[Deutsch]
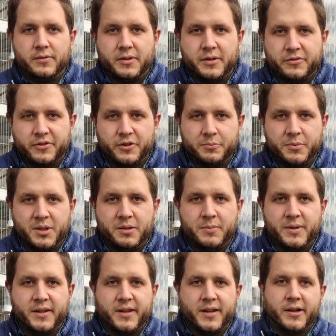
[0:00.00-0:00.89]

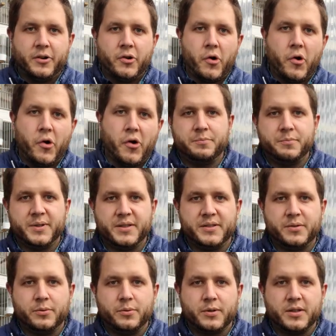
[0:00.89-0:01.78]
informiere mich auch
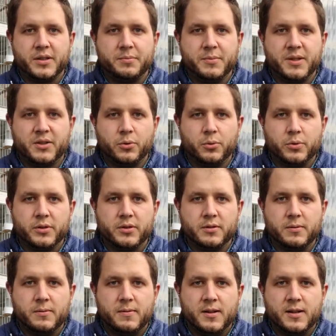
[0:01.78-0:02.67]
bezüglich
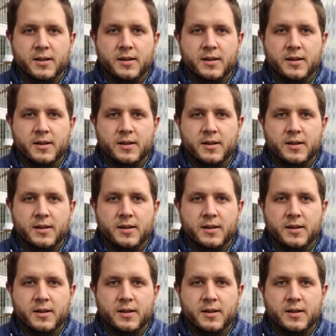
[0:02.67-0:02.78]
Methoden,